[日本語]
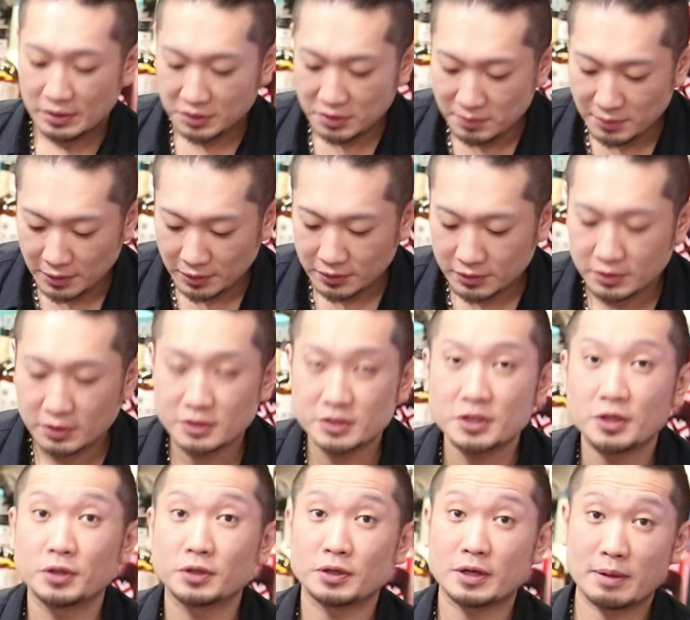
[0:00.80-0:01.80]
どうも、
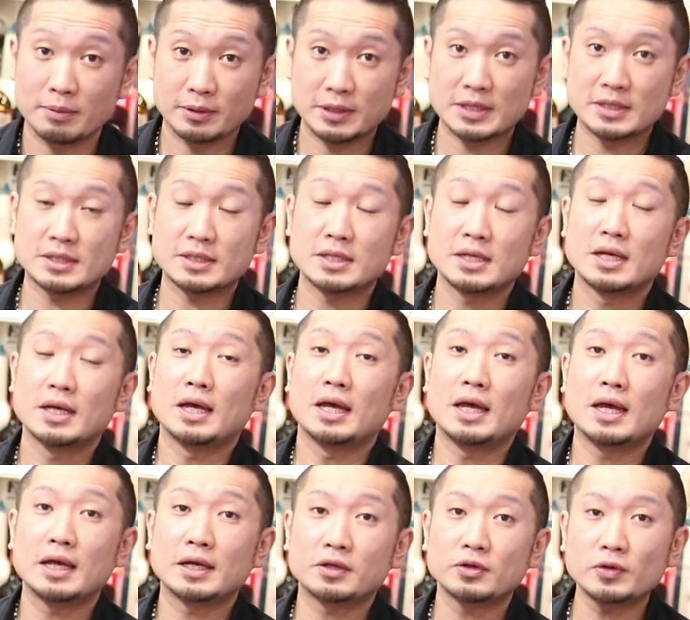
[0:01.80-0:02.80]
クロスロードラボです、
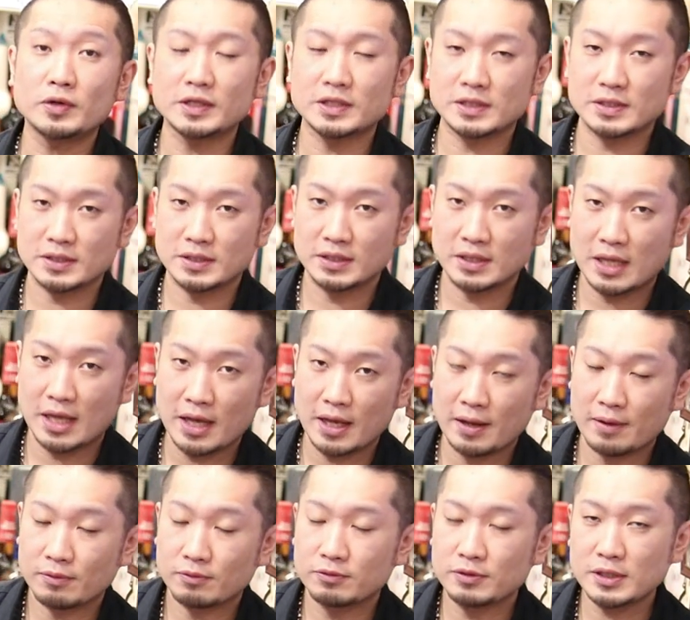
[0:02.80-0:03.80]
えー、今日はです
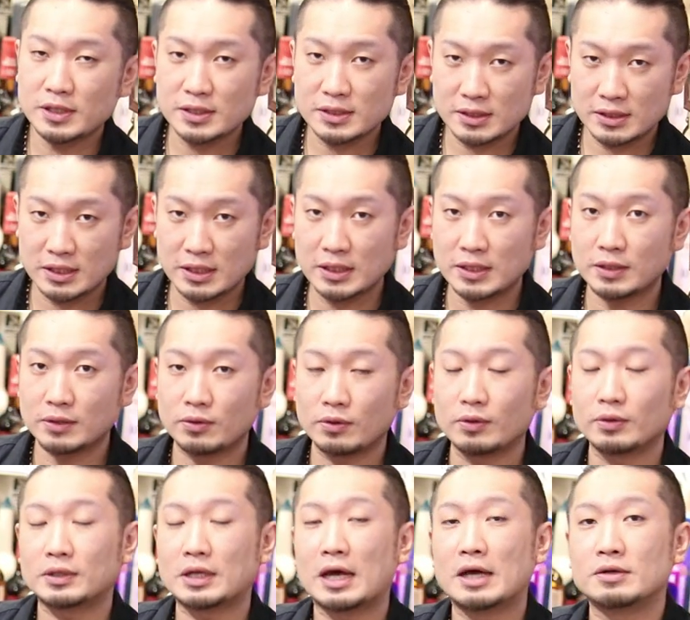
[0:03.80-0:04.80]
ねウイスキー
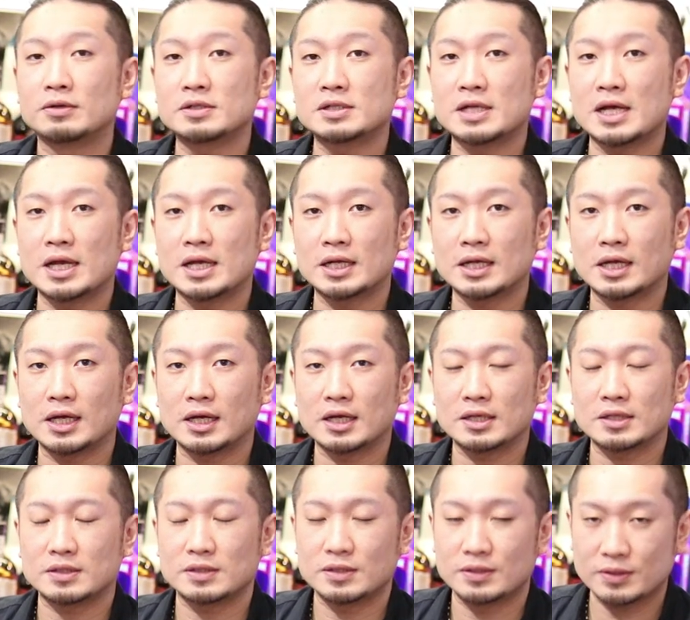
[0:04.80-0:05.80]
の樽材か
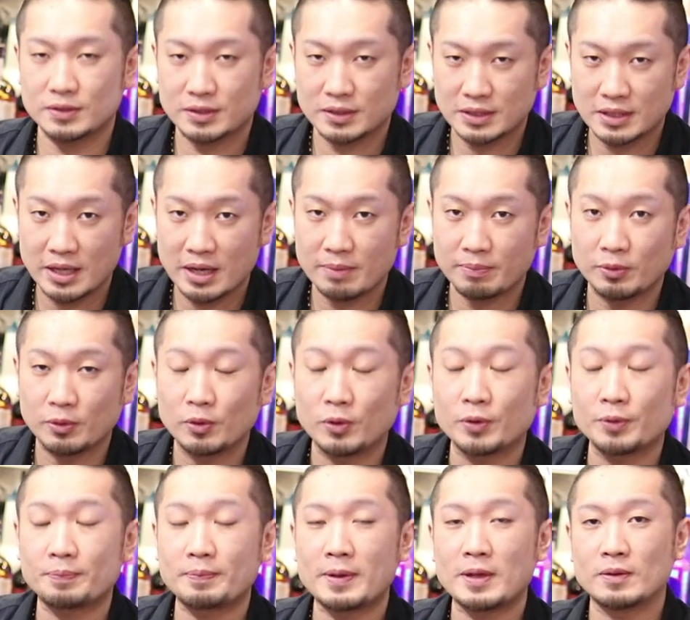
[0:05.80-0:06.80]
ら作った
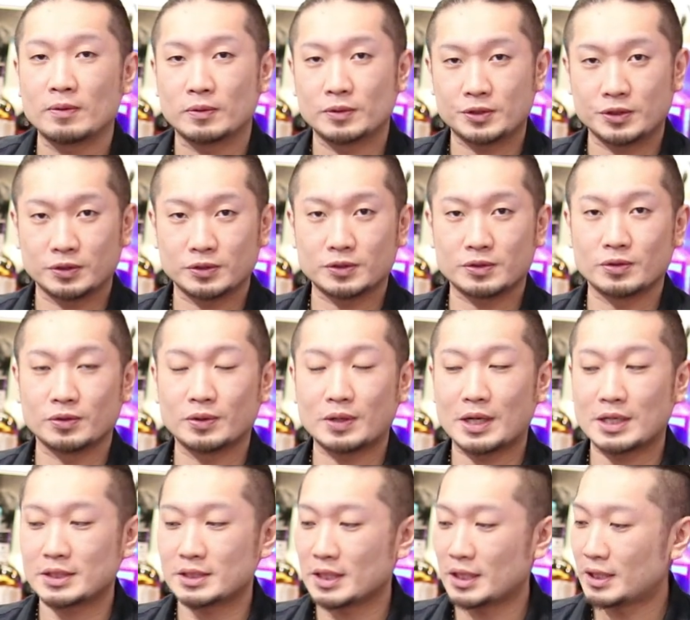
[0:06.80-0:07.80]
ボールペンをちょっと紹
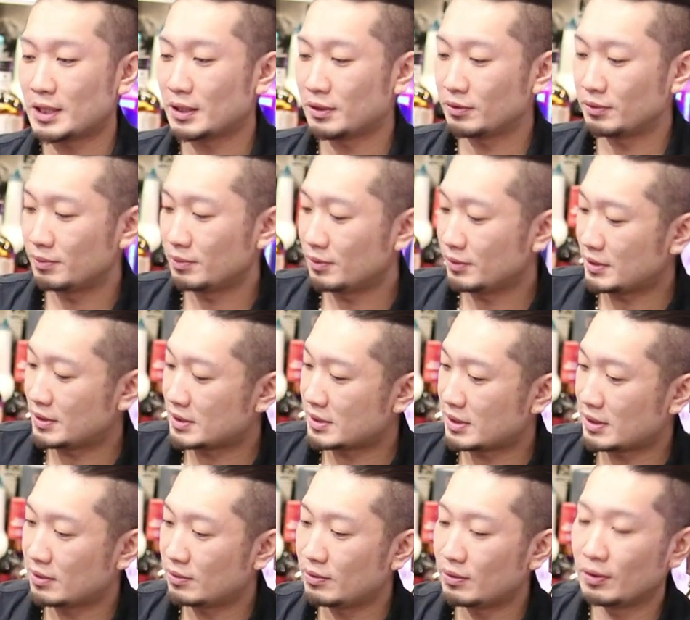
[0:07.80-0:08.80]
介したいなと思うんで
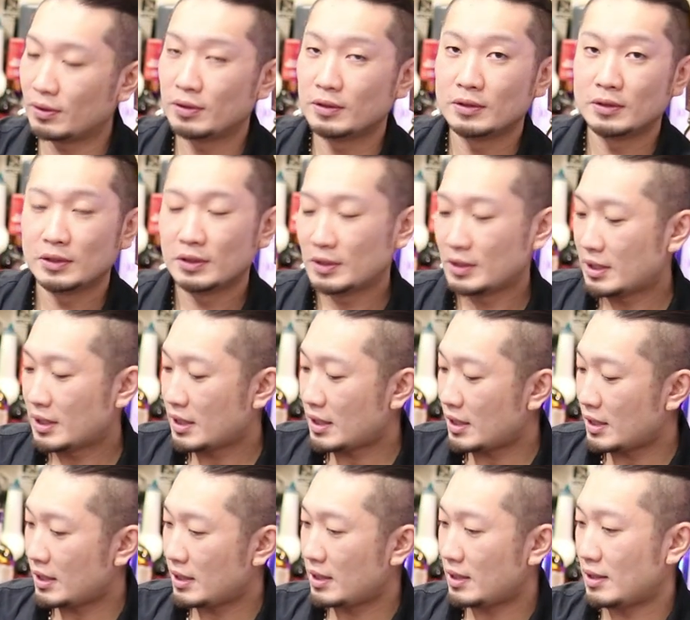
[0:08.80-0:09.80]
すけど、
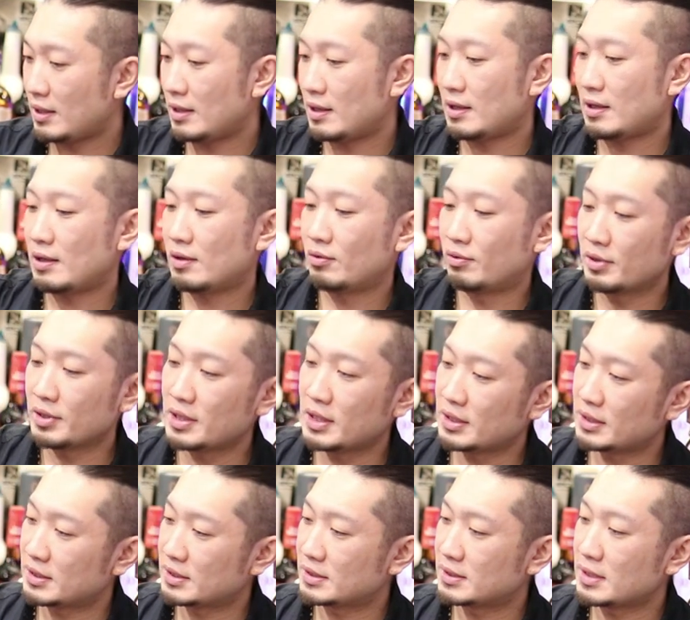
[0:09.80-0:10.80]
えー、これ
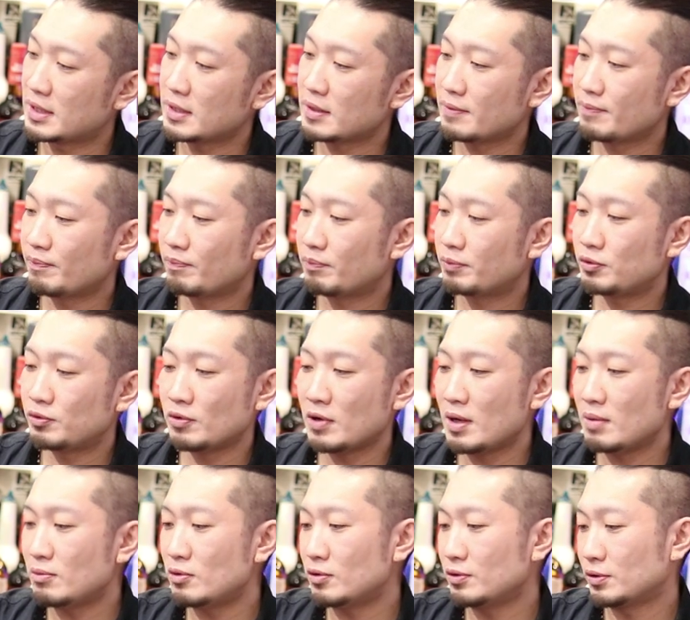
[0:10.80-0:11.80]
なんですね。
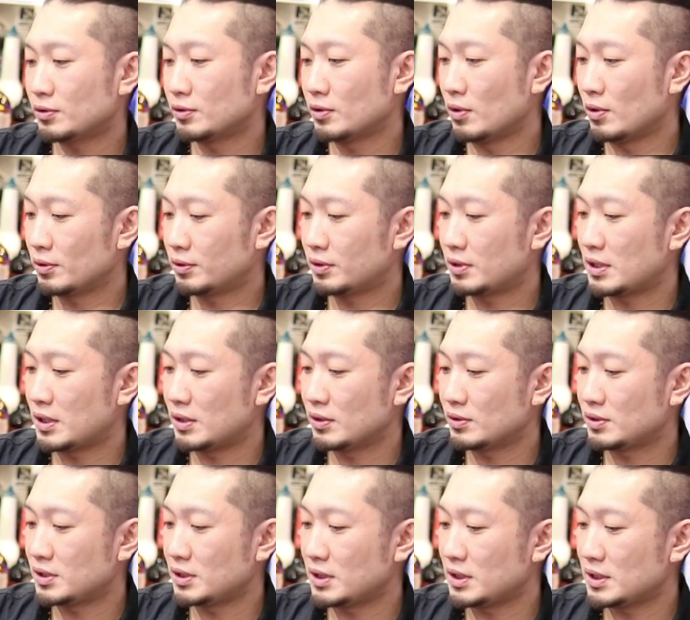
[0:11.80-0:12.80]
ピュアモルトってい
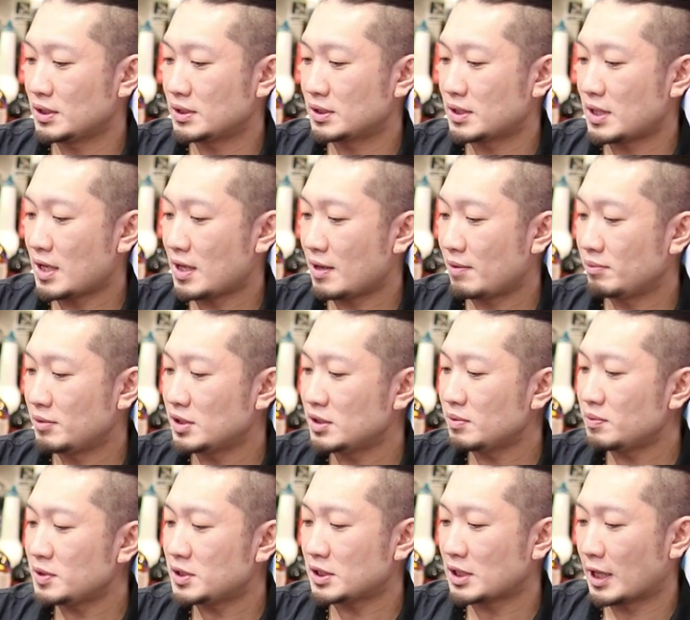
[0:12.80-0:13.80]
うシリーズで三
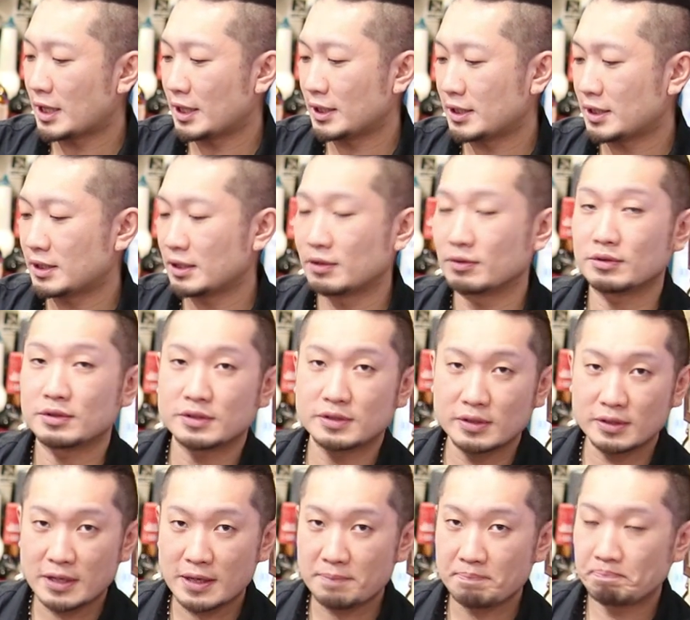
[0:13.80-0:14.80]
菱から出てるんで
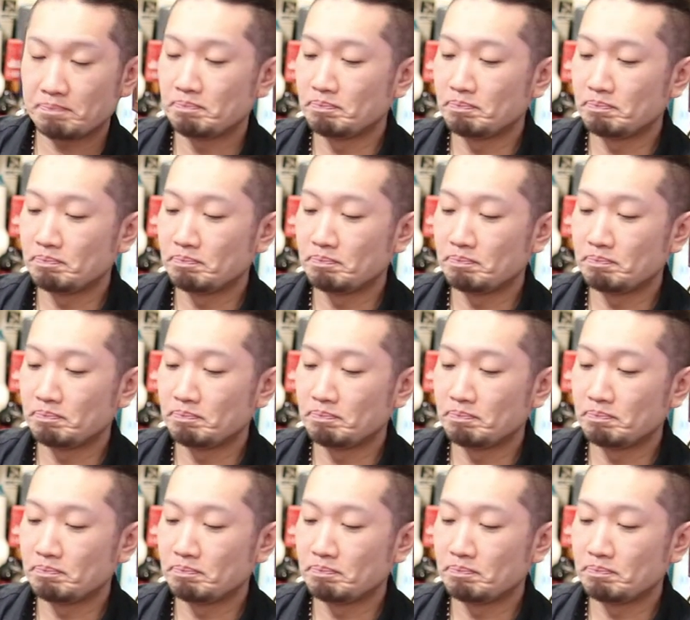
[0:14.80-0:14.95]
すよね。